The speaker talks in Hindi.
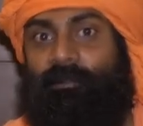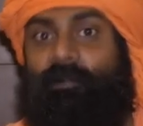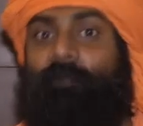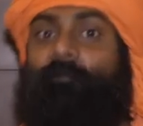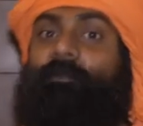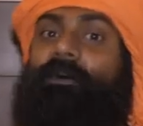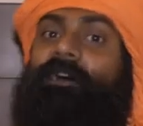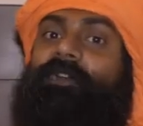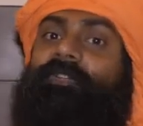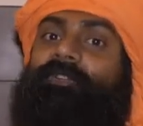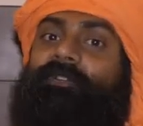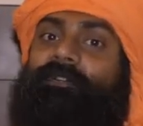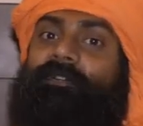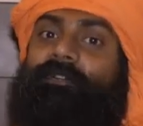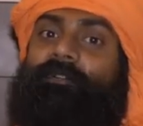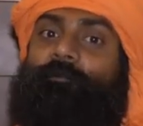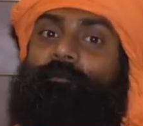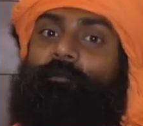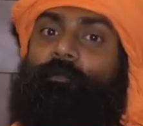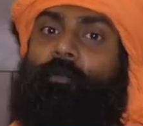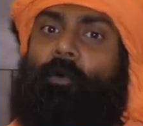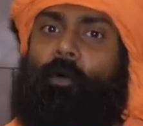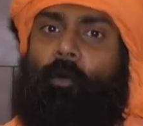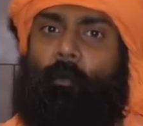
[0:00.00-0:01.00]
हमारे
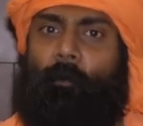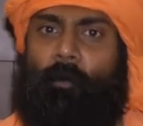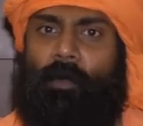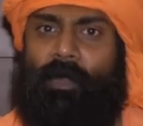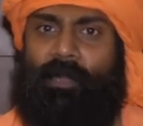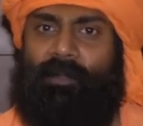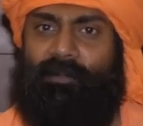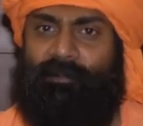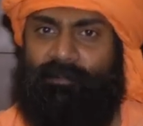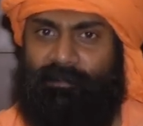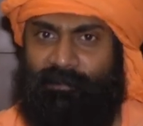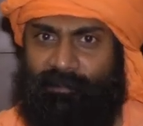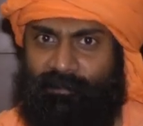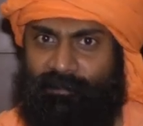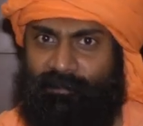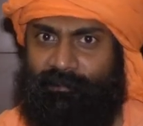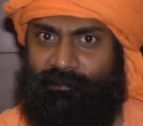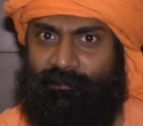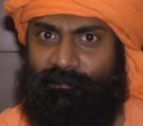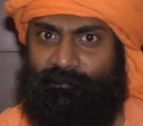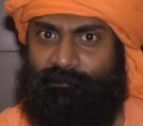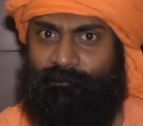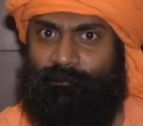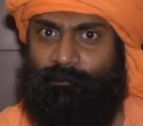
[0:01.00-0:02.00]
भोपाल के
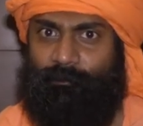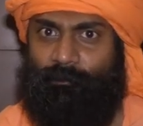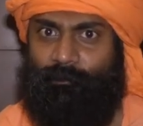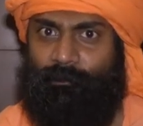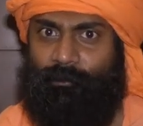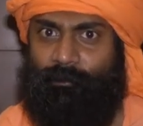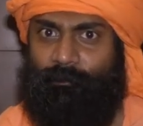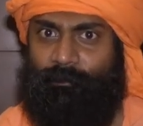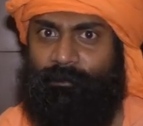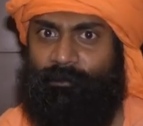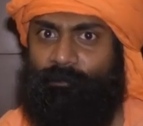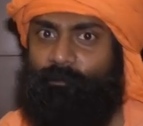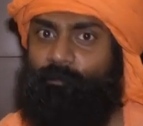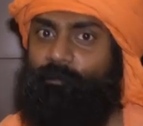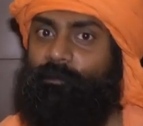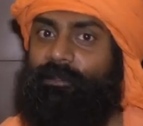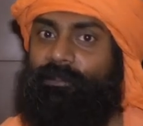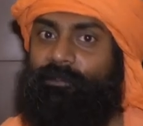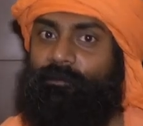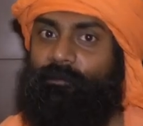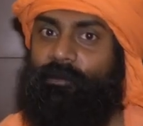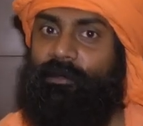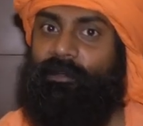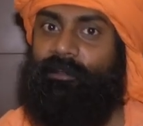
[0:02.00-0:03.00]
जो अभी
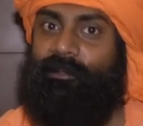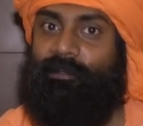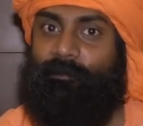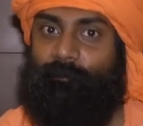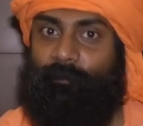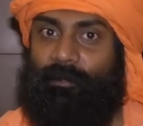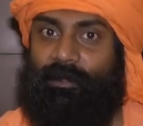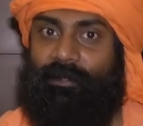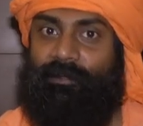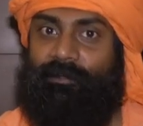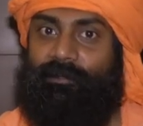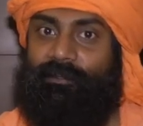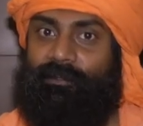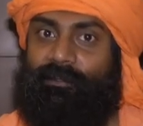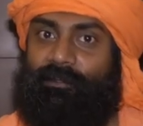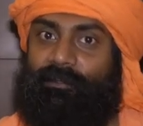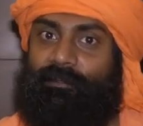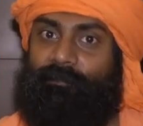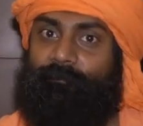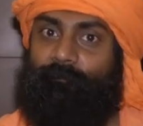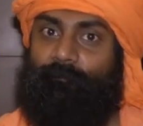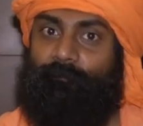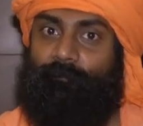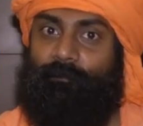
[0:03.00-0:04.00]
उम्मीदवार है पार्टी के
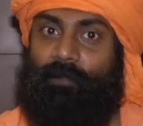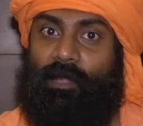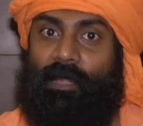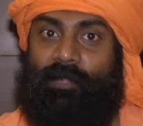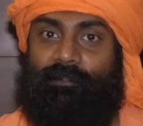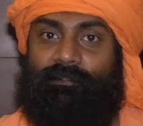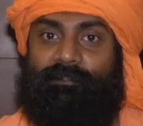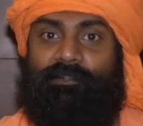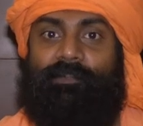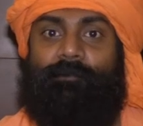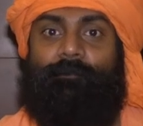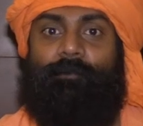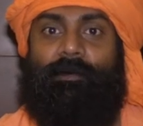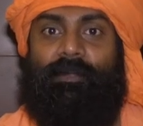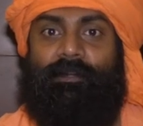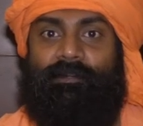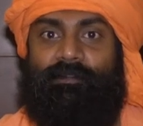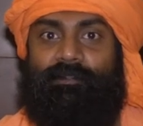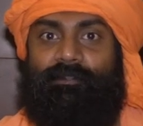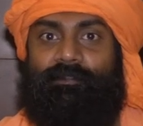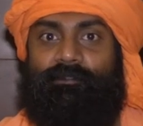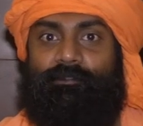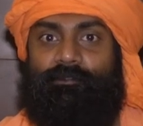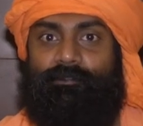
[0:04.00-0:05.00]
हाथ की
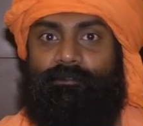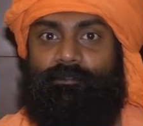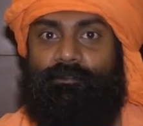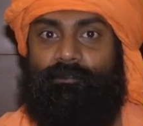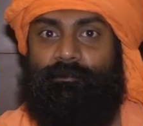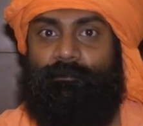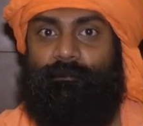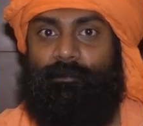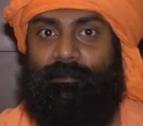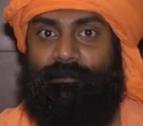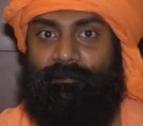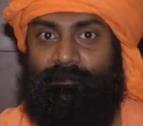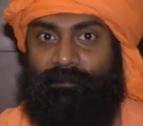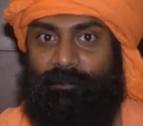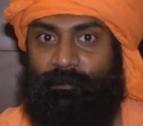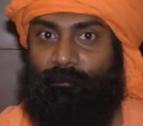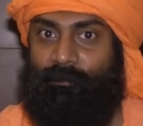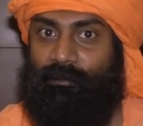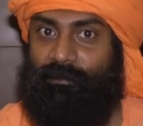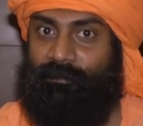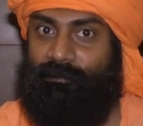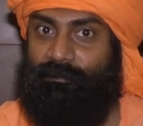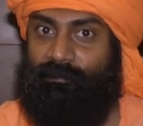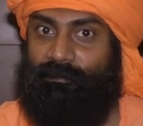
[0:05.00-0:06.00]
पार्टी है उसको पंजा
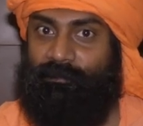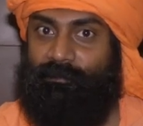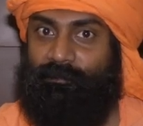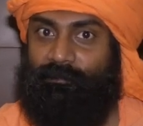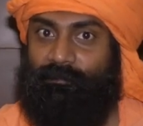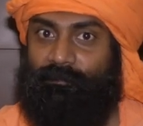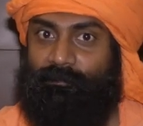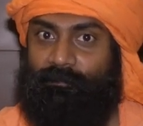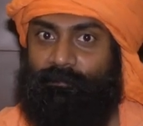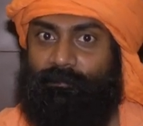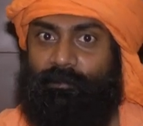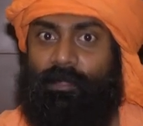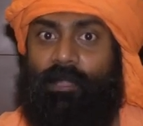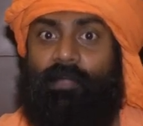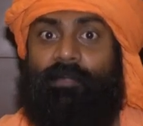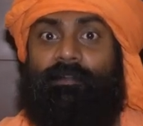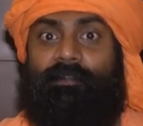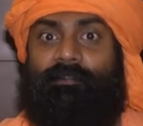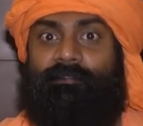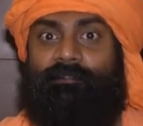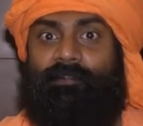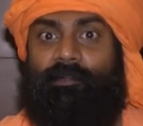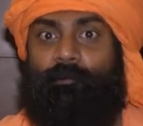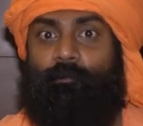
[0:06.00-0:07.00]
बोलते
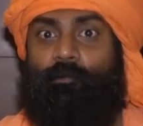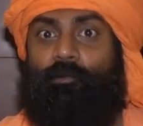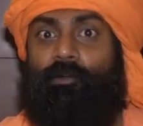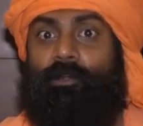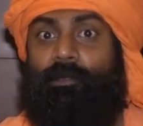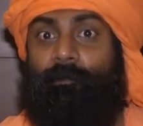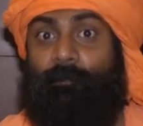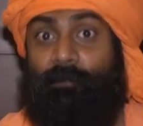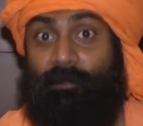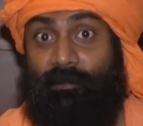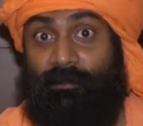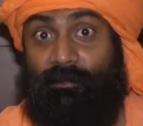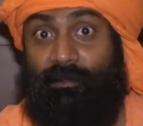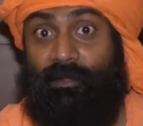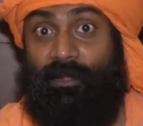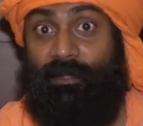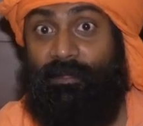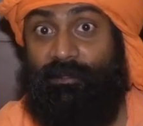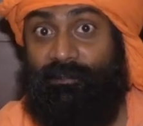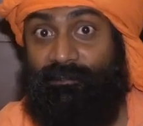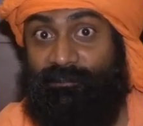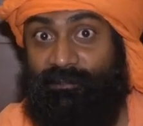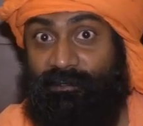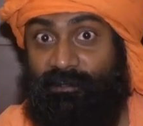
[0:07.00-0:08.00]
कांग्रेस के बूढ़े बैल खा
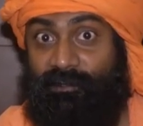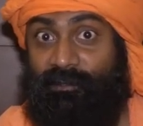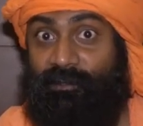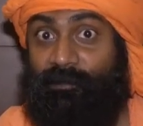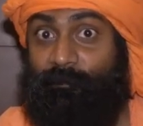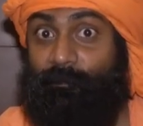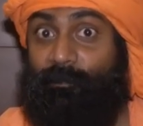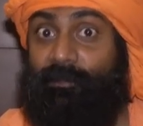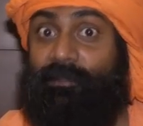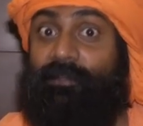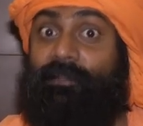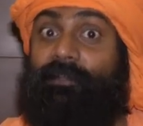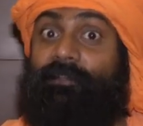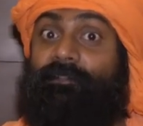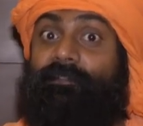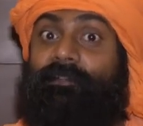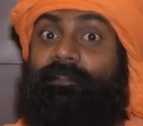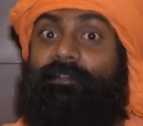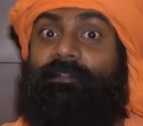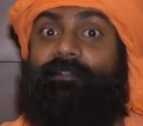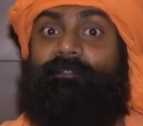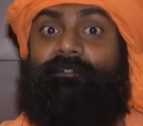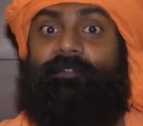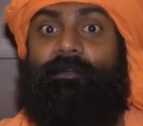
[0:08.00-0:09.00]
गए शक्कर पी गए
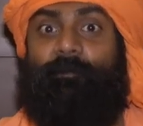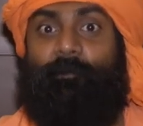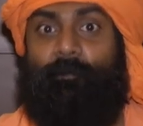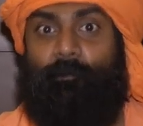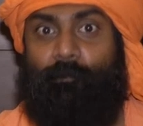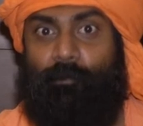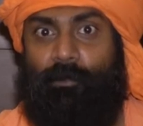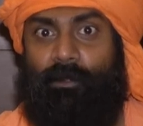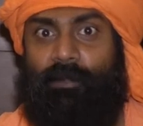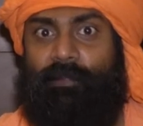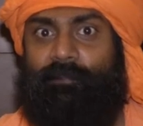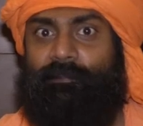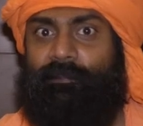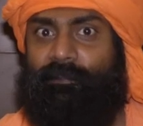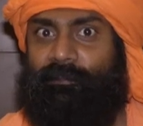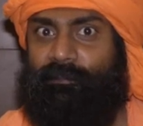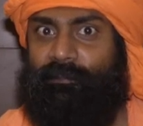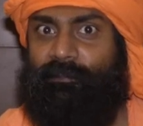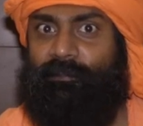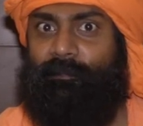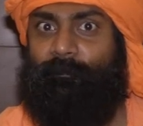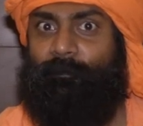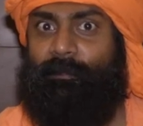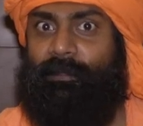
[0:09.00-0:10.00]
तेल ऐसा भी बोला
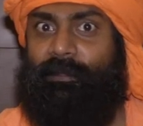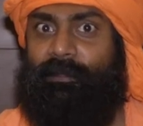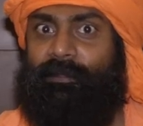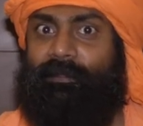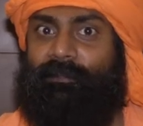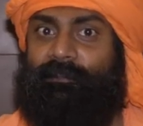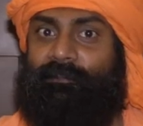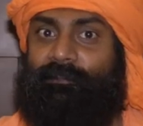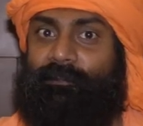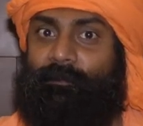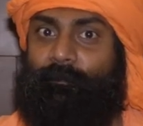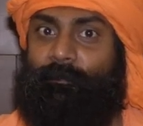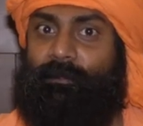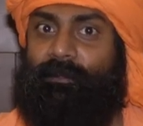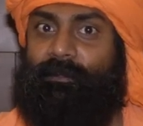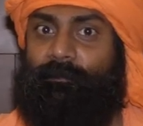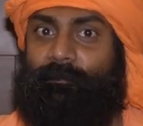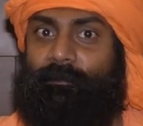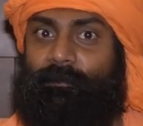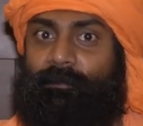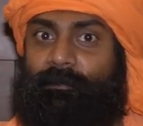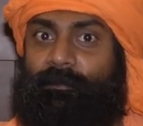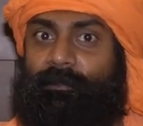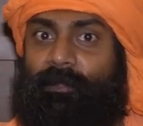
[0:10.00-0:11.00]
जाता था पहले के
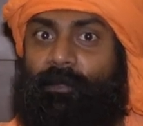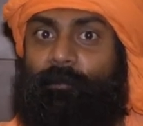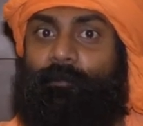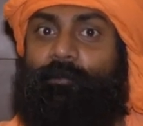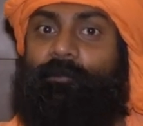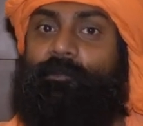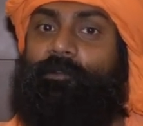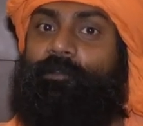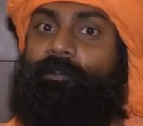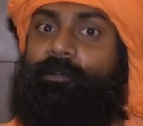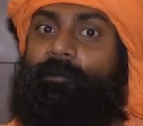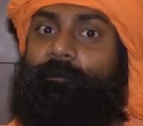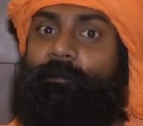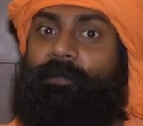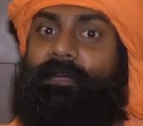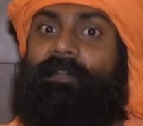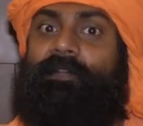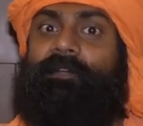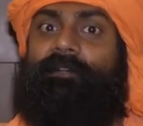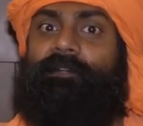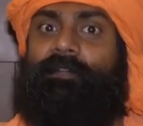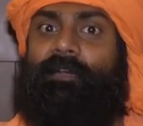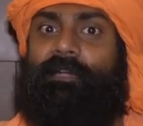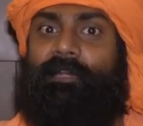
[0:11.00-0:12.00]
ज़माने में अभी उन्होंने
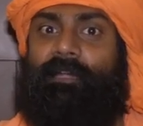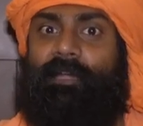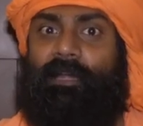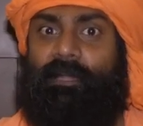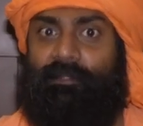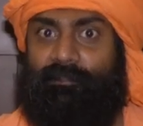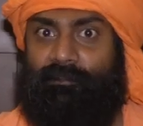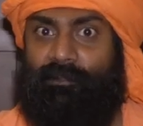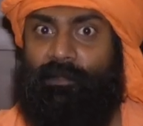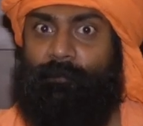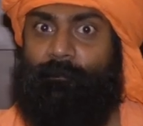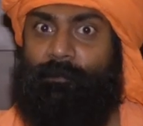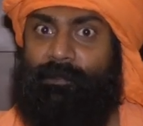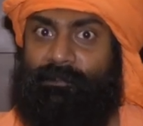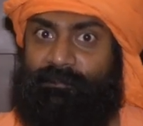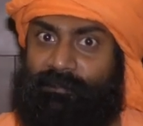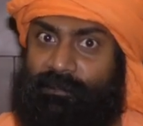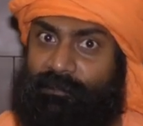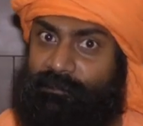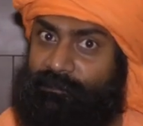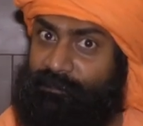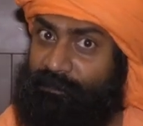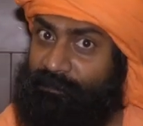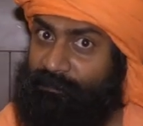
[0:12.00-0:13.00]
बैल हटा के हाथ का
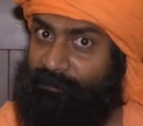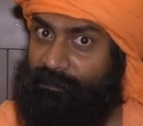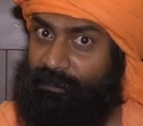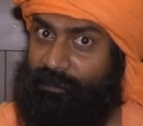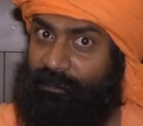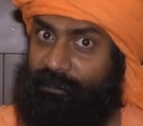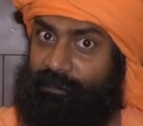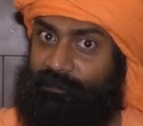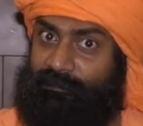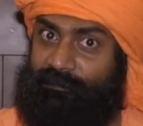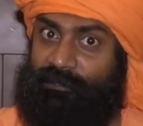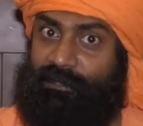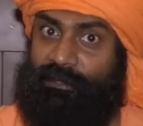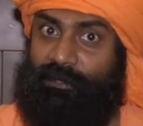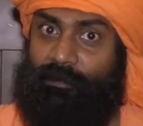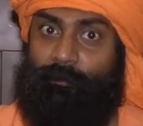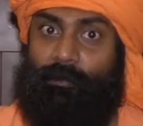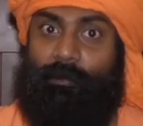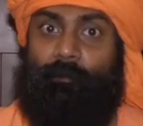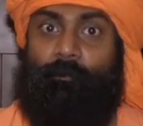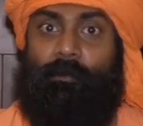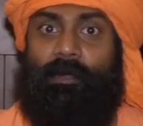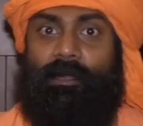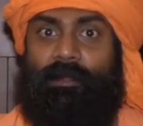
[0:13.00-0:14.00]
पंजा जनता के चेहरे
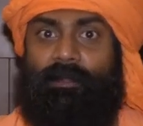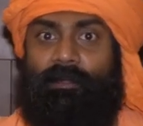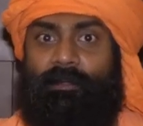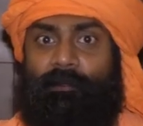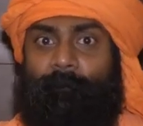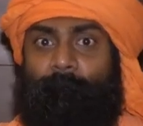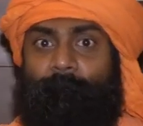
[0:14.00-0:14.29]
पर मारा